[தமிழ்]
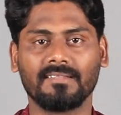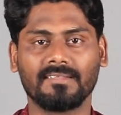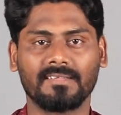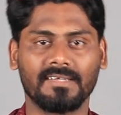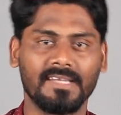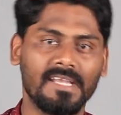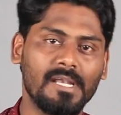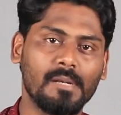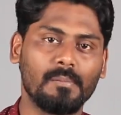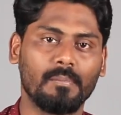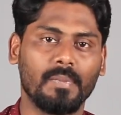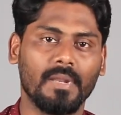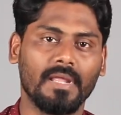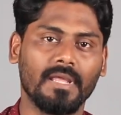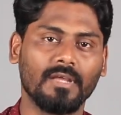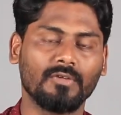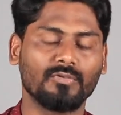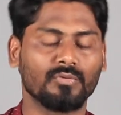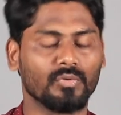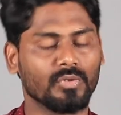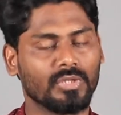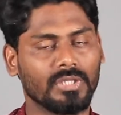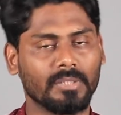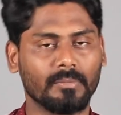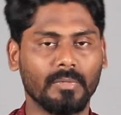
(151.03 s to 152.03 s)
ஸ்க்ரீன் பிளே
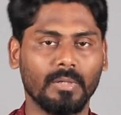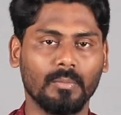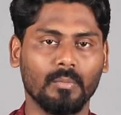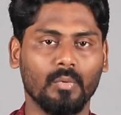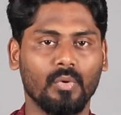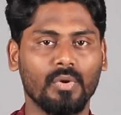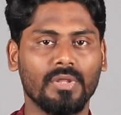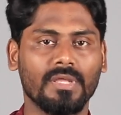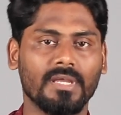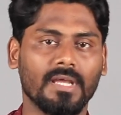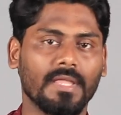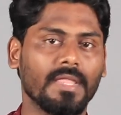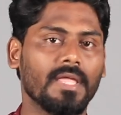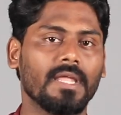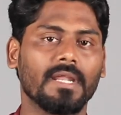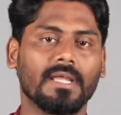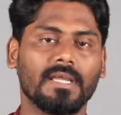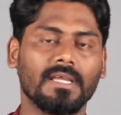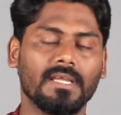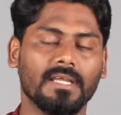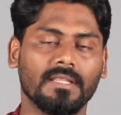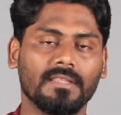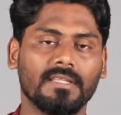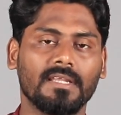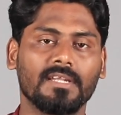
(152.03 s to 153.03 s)
சுத்தமாக போரிங்காக தான்
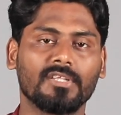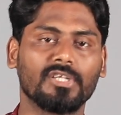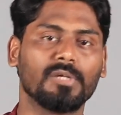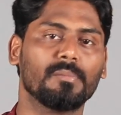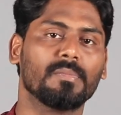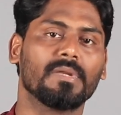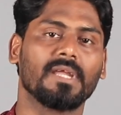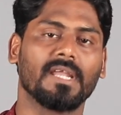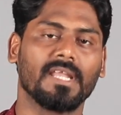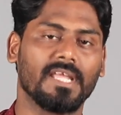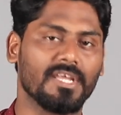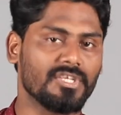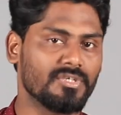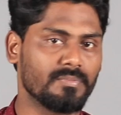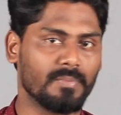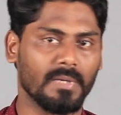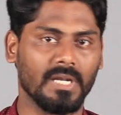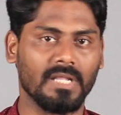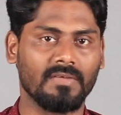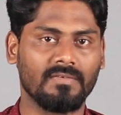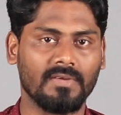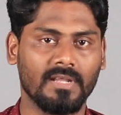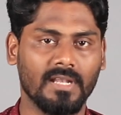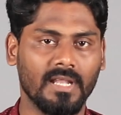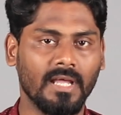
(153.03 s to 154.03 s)
இருக்குது எந்த இடத்துல நமக்கு என்கேஜ்
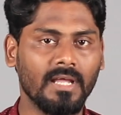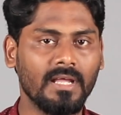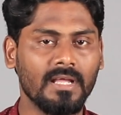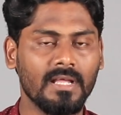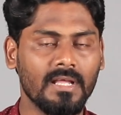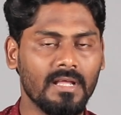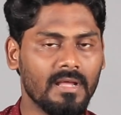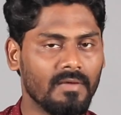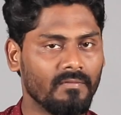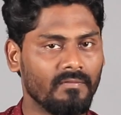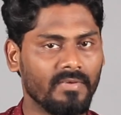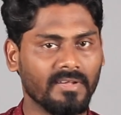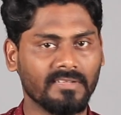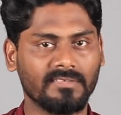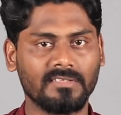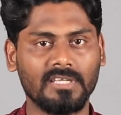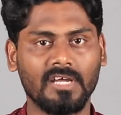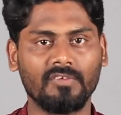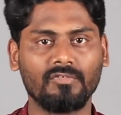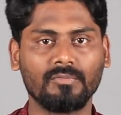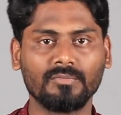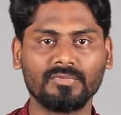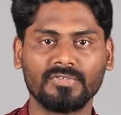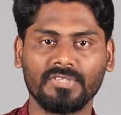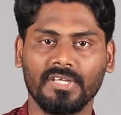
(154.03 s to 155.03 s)
பண்ணவே இல்லை ஃபஸ்ட்
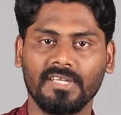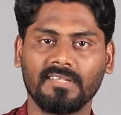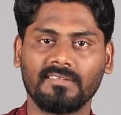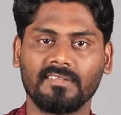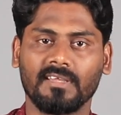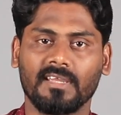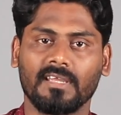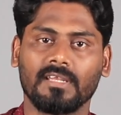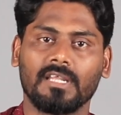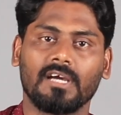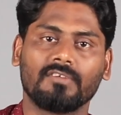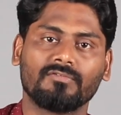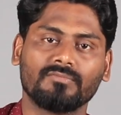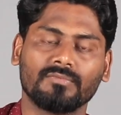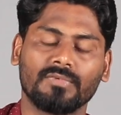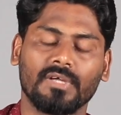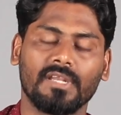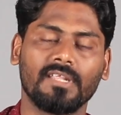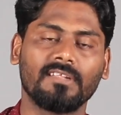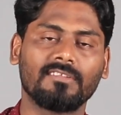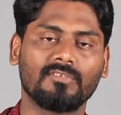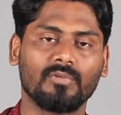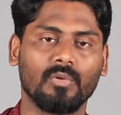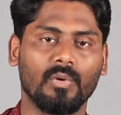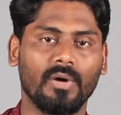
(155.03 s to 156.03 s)
ஹாஃபும் சரி செகண்ட் ஹாஃபும்
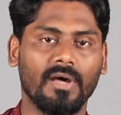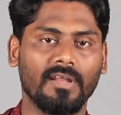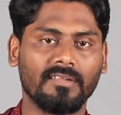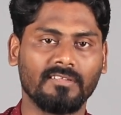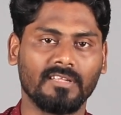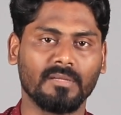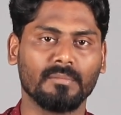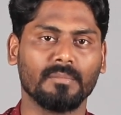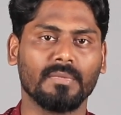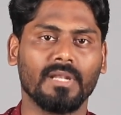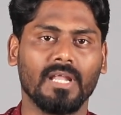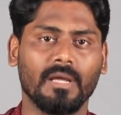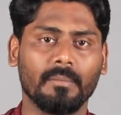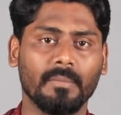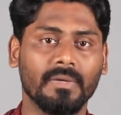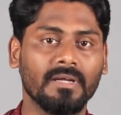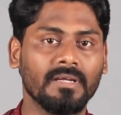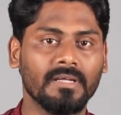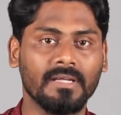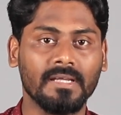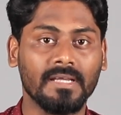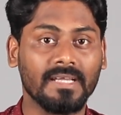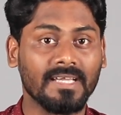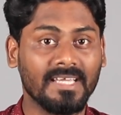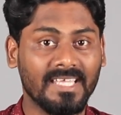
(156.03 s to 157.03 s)
சரி சுவாரஸ்யம்
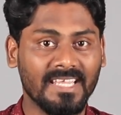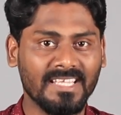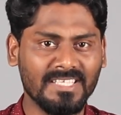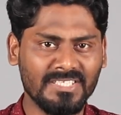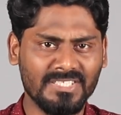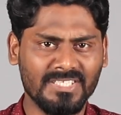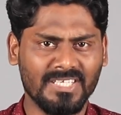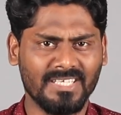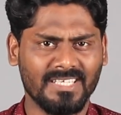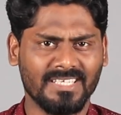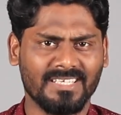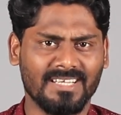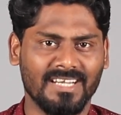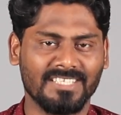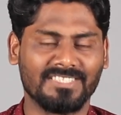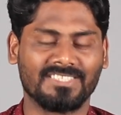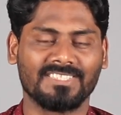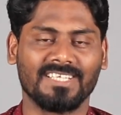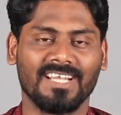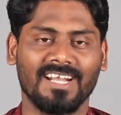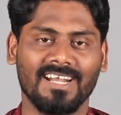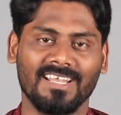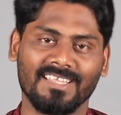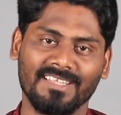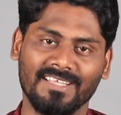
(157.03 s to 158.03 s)
இல்லாமல் கிரிஞ்சான
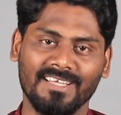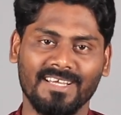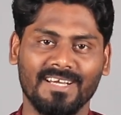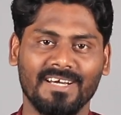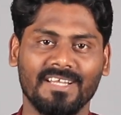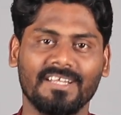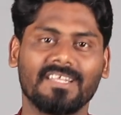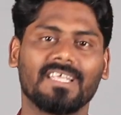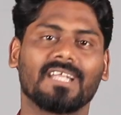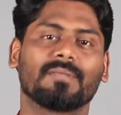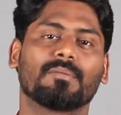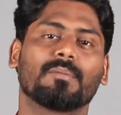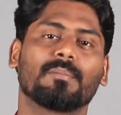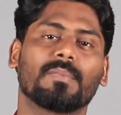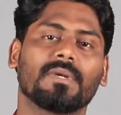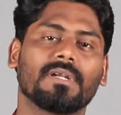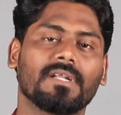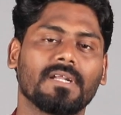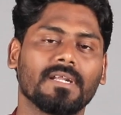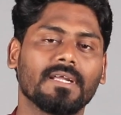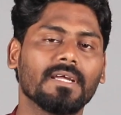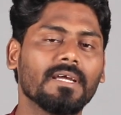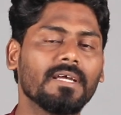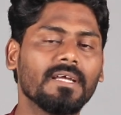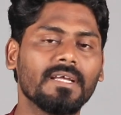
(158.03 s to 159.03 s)
காட்சிகளால் தான்
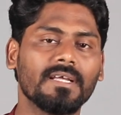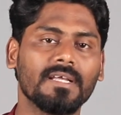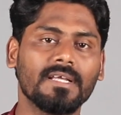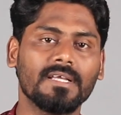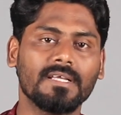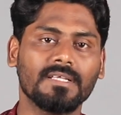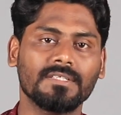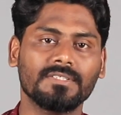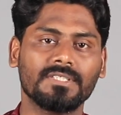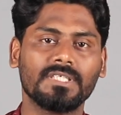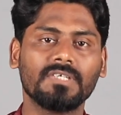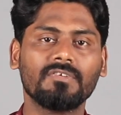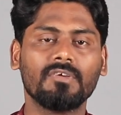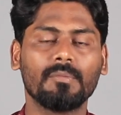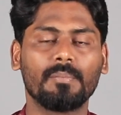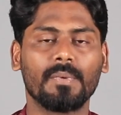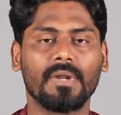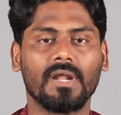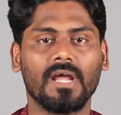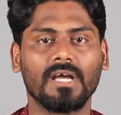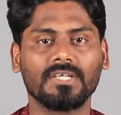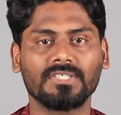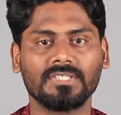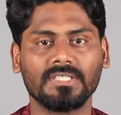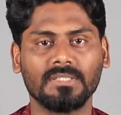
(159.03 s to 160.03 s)
நிரப்பப்பட்டிருக்கு ஜிவி
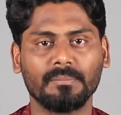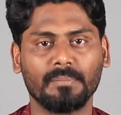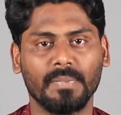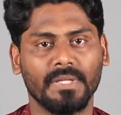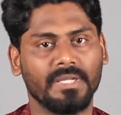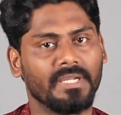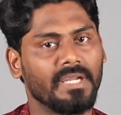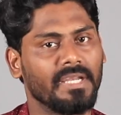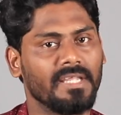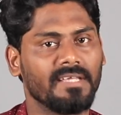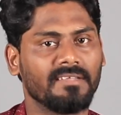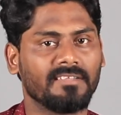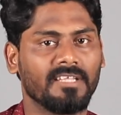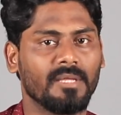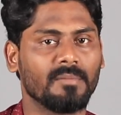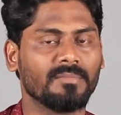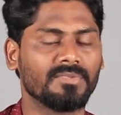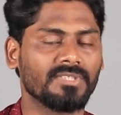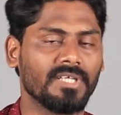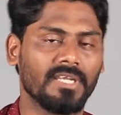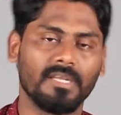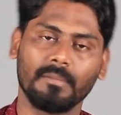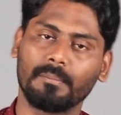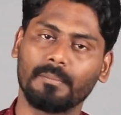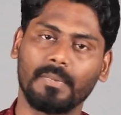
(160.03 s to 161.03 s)
பிரகாஷின் பின்னணி
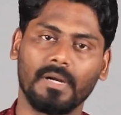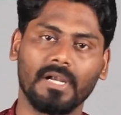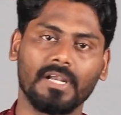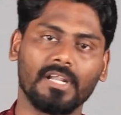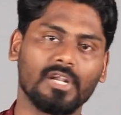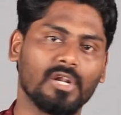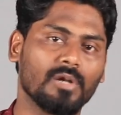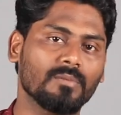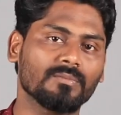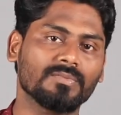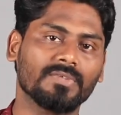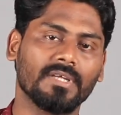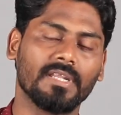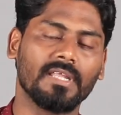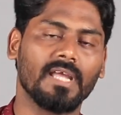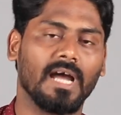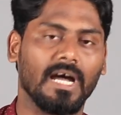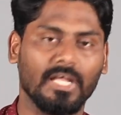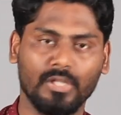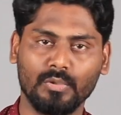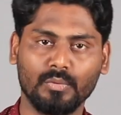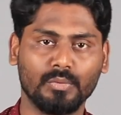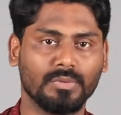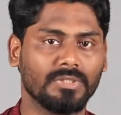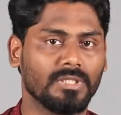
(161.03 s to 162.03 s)
இசையும் சரி பாடல்களும் சரி
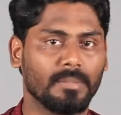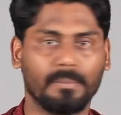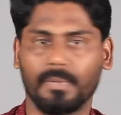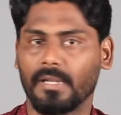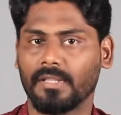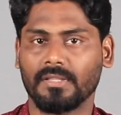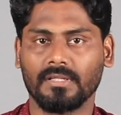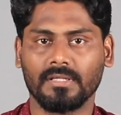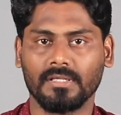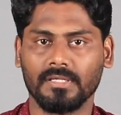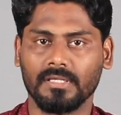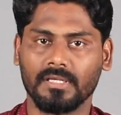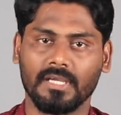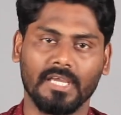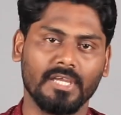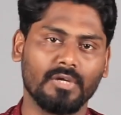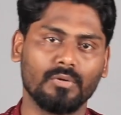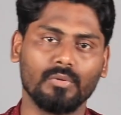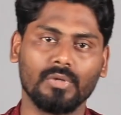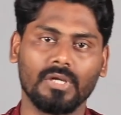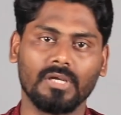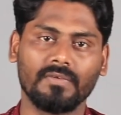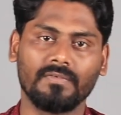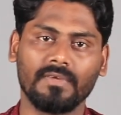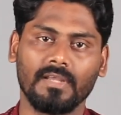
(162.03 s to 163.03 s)
அதுவும் இந்த படத்துக்கு கை
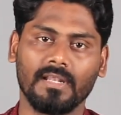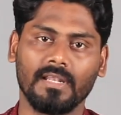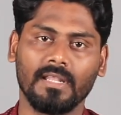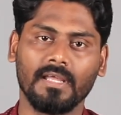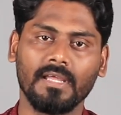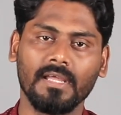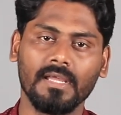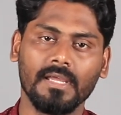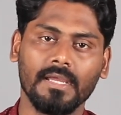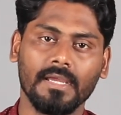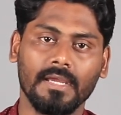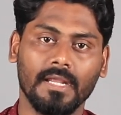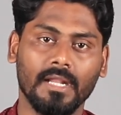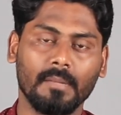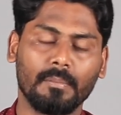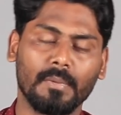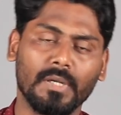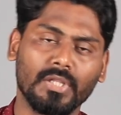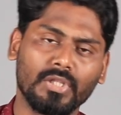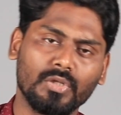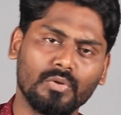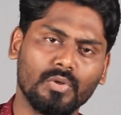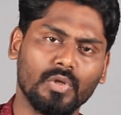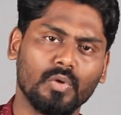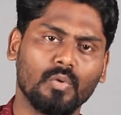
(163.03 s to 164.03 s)
கொடுக்கவே இல்லை ஏன்னா
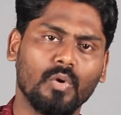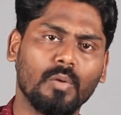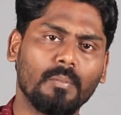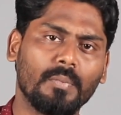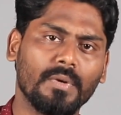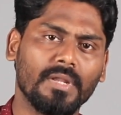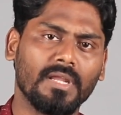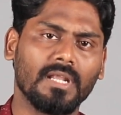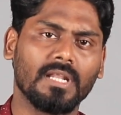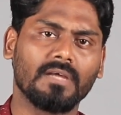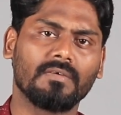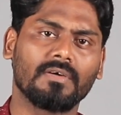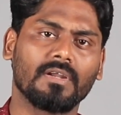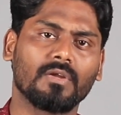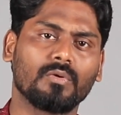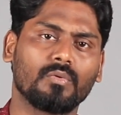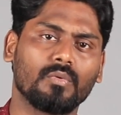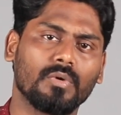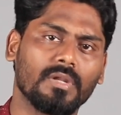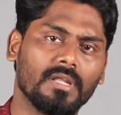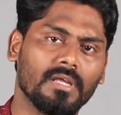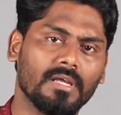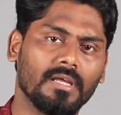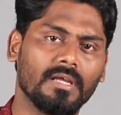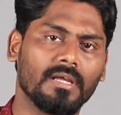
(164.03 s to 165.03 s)
படத்தினுடைய ஓப்பனிங்கில்
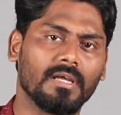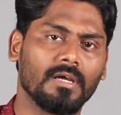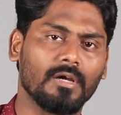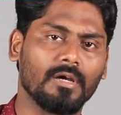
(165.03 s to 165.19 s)
வரக்கூடிய